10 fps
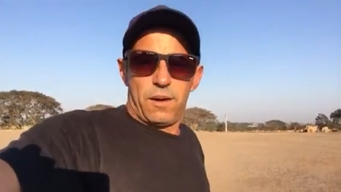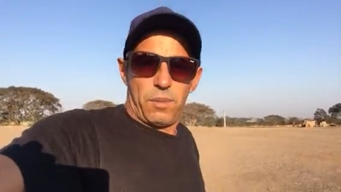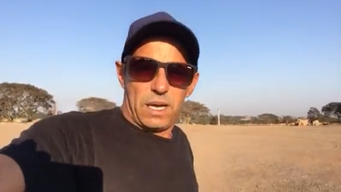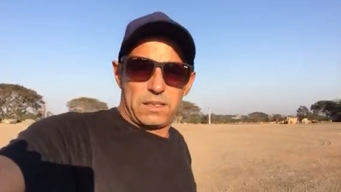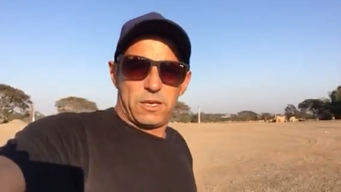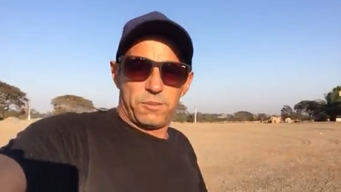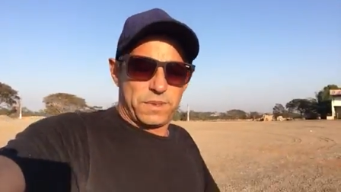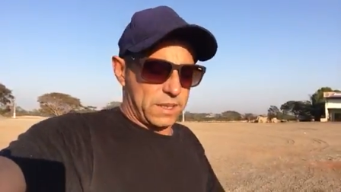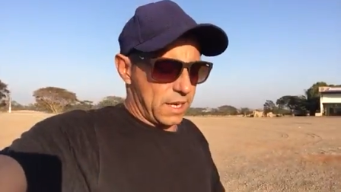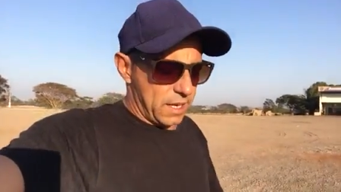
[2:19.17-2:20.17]
Um abração para
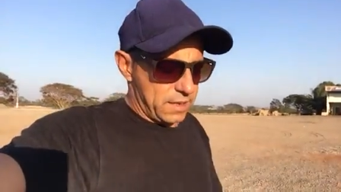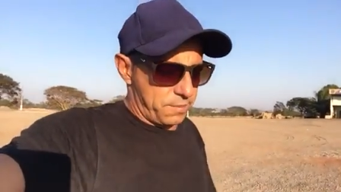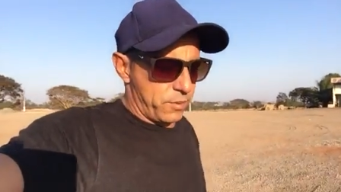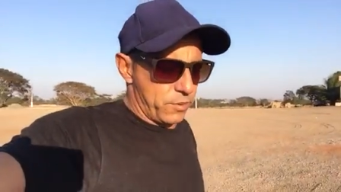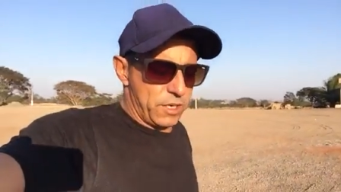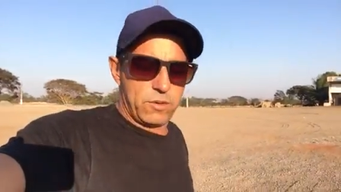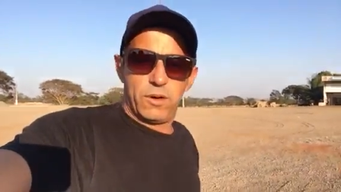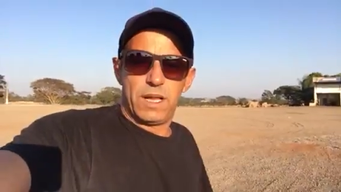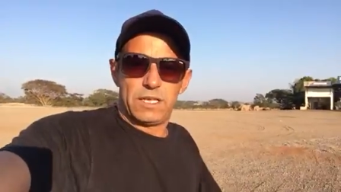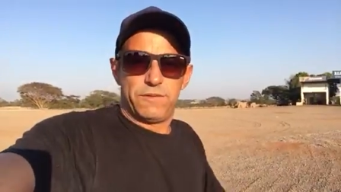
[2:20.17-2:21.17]
você aí, pro
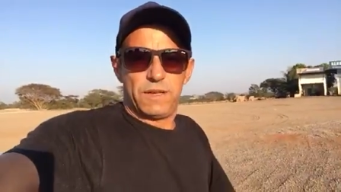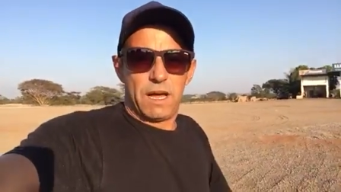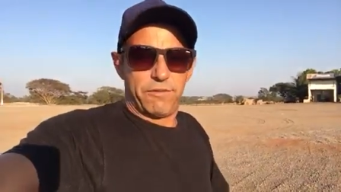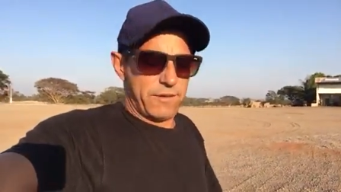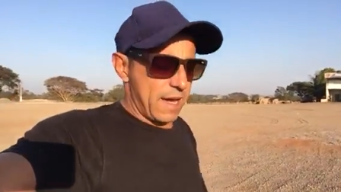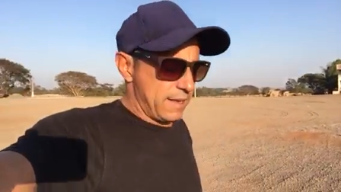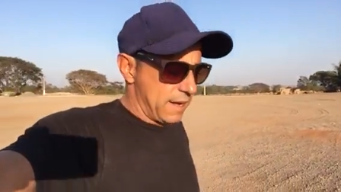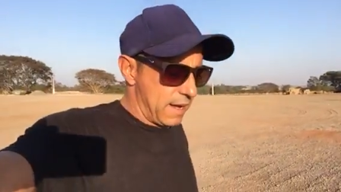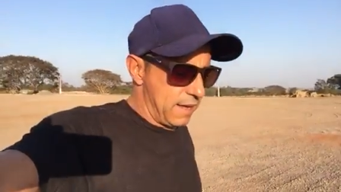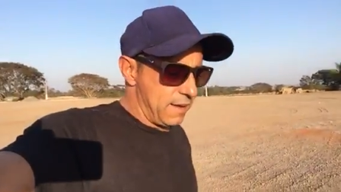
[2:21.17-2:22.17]
Igor lá de Vila
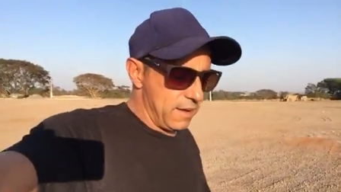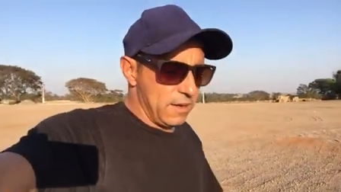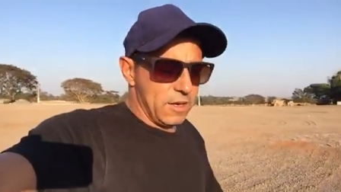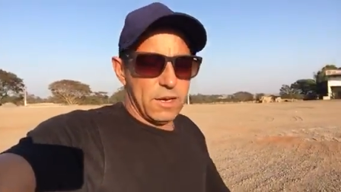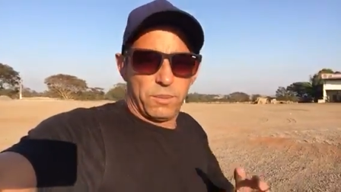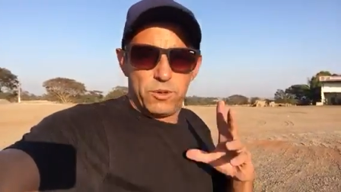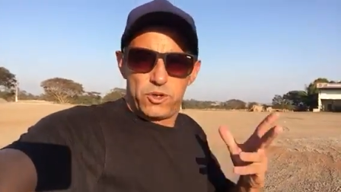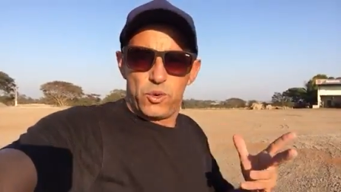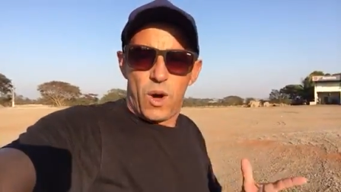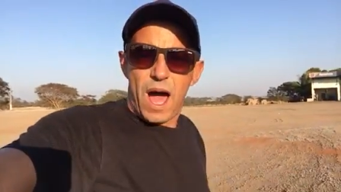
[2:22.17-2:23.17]
Velha, pro
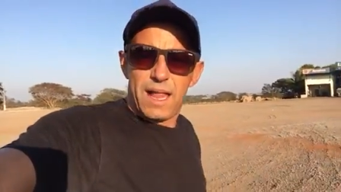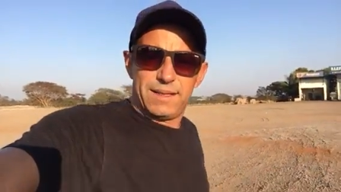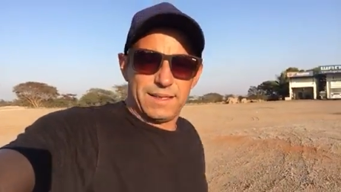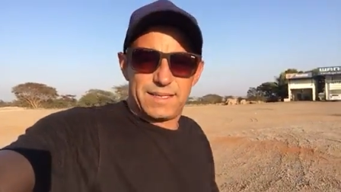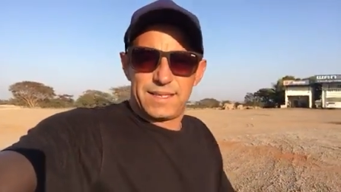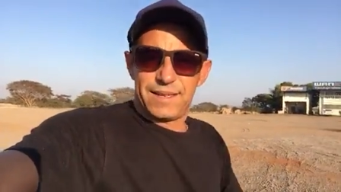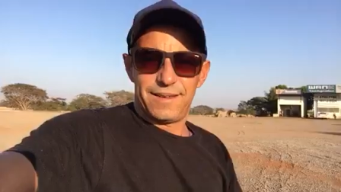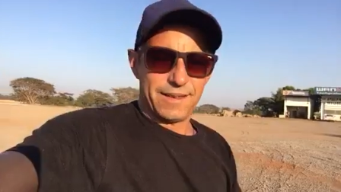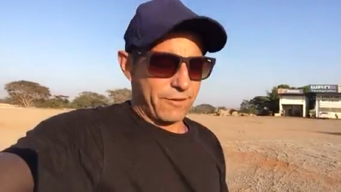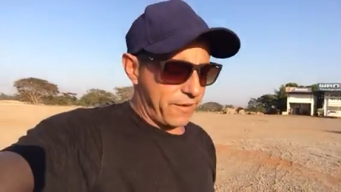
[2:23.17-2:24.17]
Joales
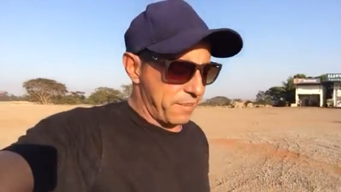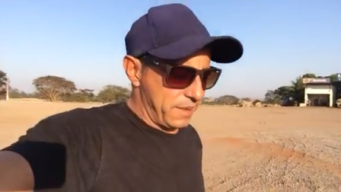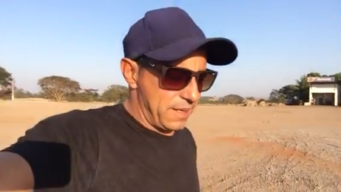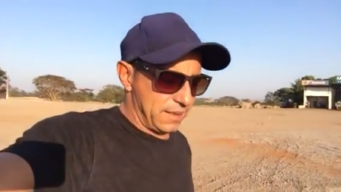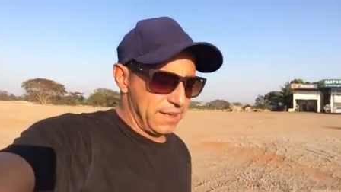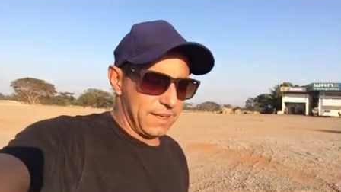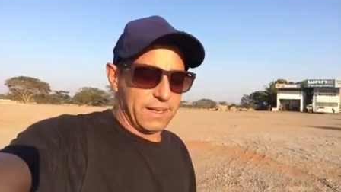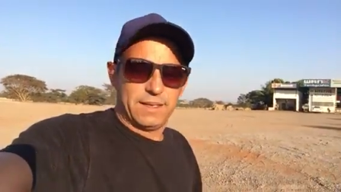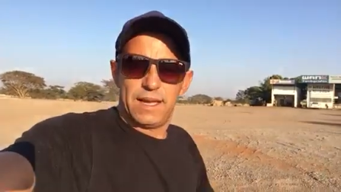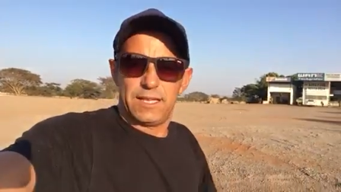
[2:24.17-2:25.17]
e a família dele
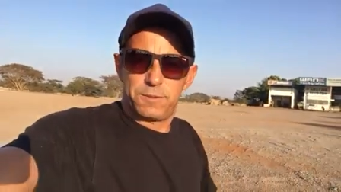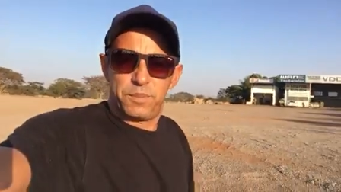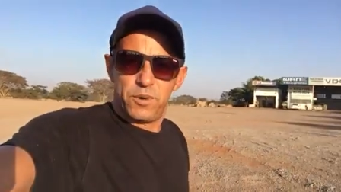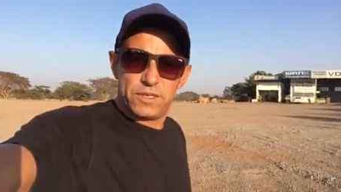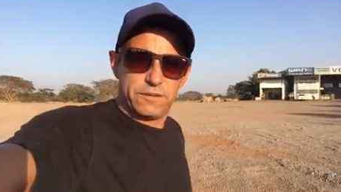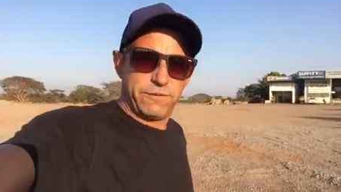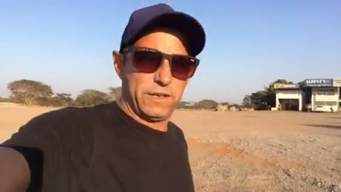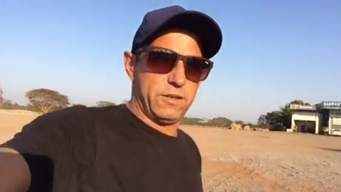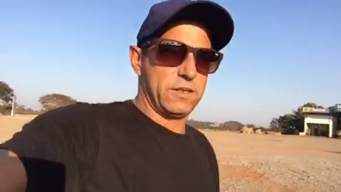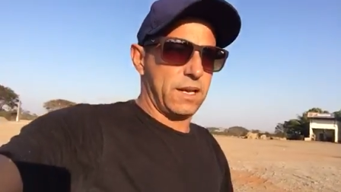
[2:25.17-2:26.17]
ali, a esposa e
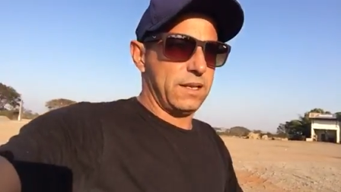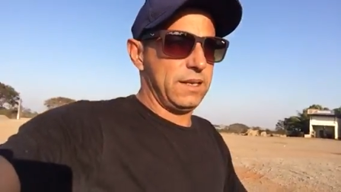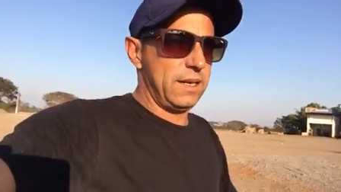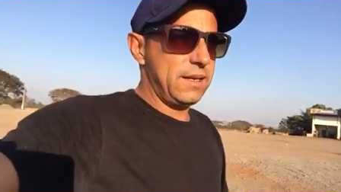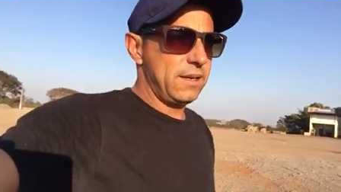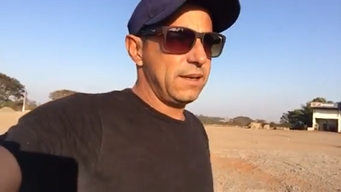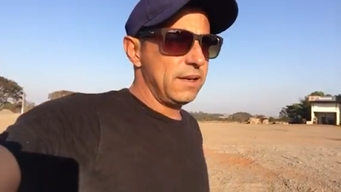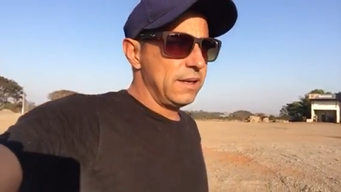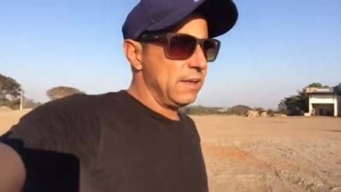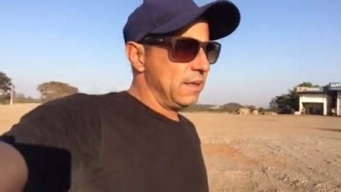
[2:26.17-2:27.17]
filhos ali.
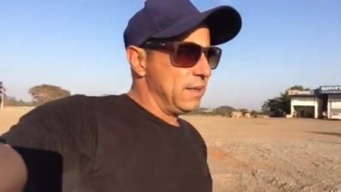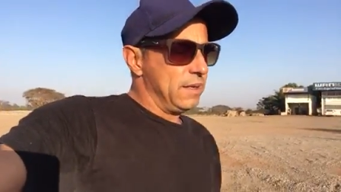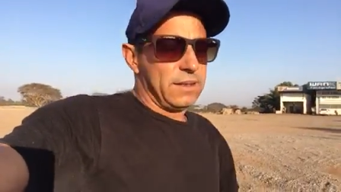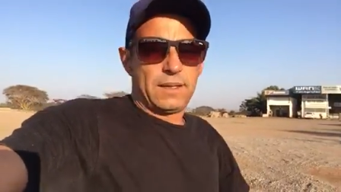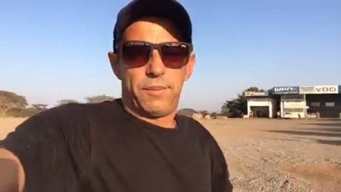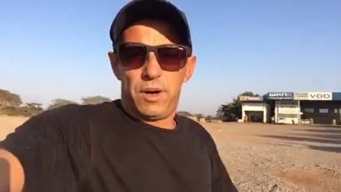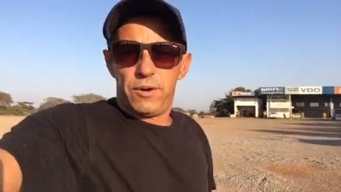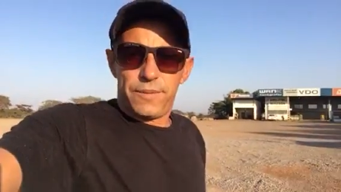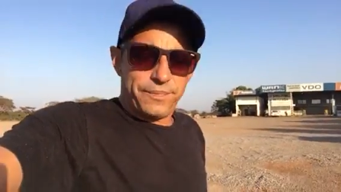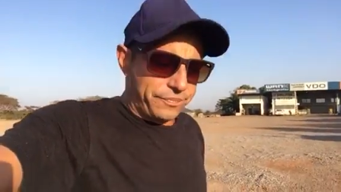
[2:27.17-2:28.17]
Tá
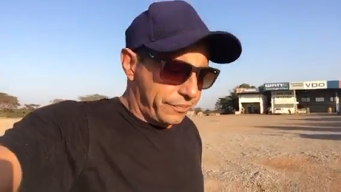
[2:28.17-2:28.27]
bom?